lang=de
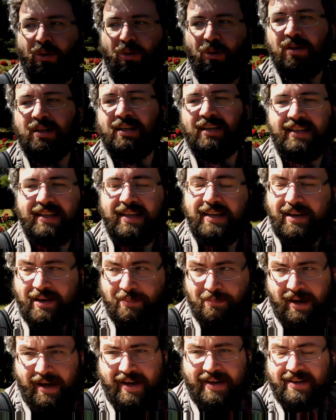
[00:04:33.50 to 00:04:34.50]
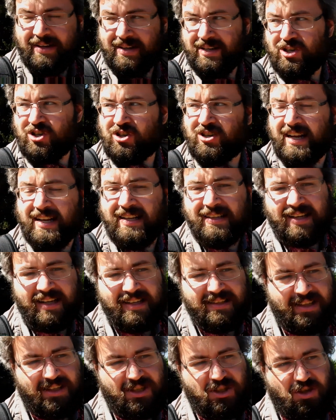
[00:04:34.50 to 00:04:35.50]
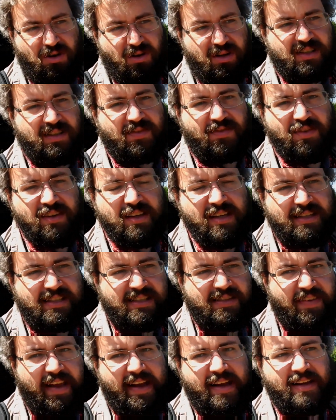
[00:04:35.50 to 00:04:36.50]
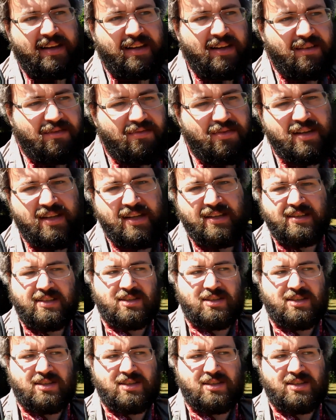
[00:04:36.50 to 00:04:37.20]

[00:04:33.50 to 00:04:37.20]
und die Gemeinde stellt halt das Schloss für den Zweck, für den